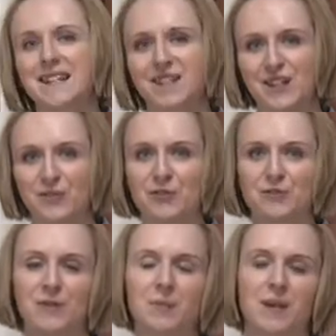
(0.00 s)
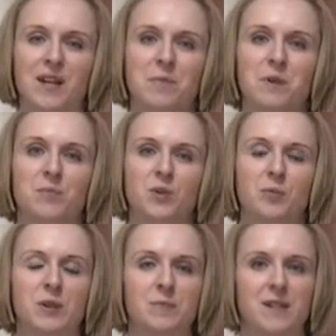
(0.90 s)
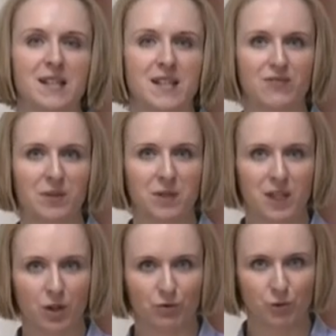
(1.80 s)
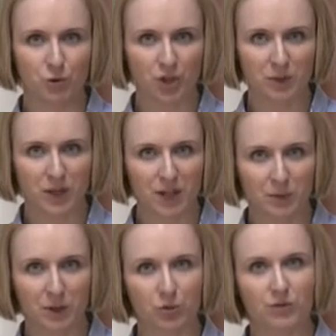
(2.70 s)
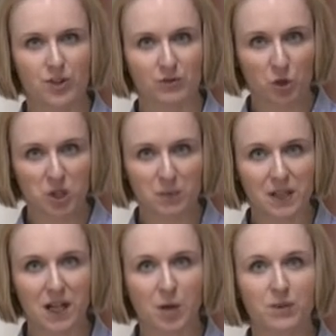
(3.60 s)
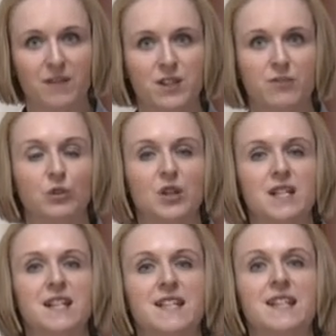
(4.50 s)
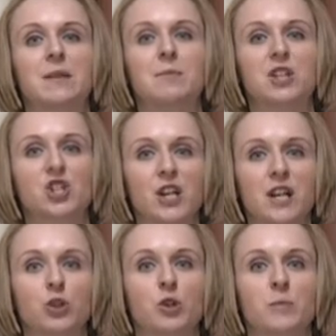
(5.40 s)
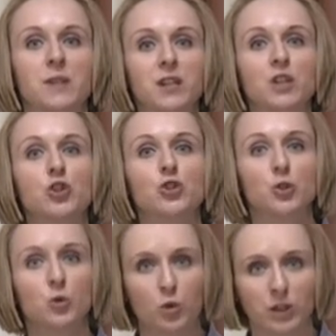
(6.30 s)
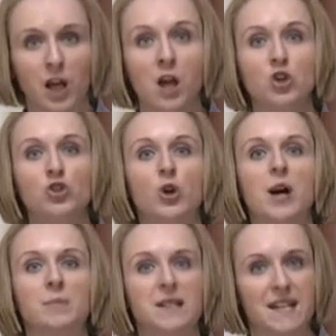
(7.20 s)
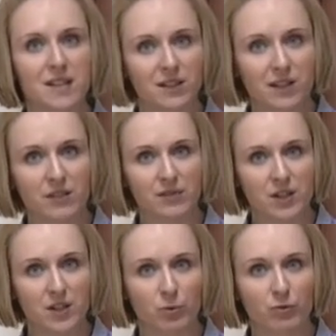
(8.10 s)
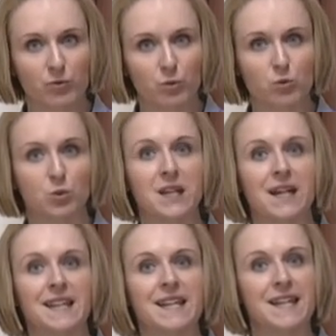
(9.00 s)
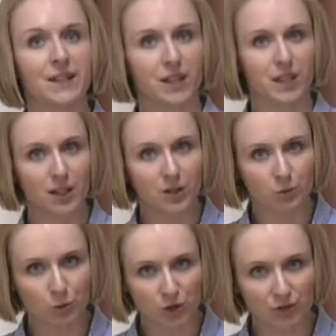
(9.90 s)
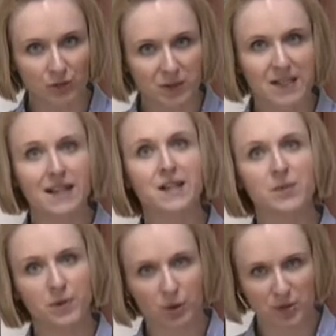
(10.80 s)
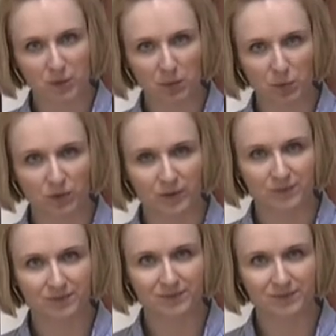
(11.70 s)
Здравствуйте, в эфире программа «Азбука потребителей». С вами я, ее ведущая Мария Бодрова. Сегодня предлагаю поговорить о фотосессии для малышей, которым нет еще и года, что обязательно надо взять с собой в студию и какие интерьеры лучше выбрать. Разберемся по буквам.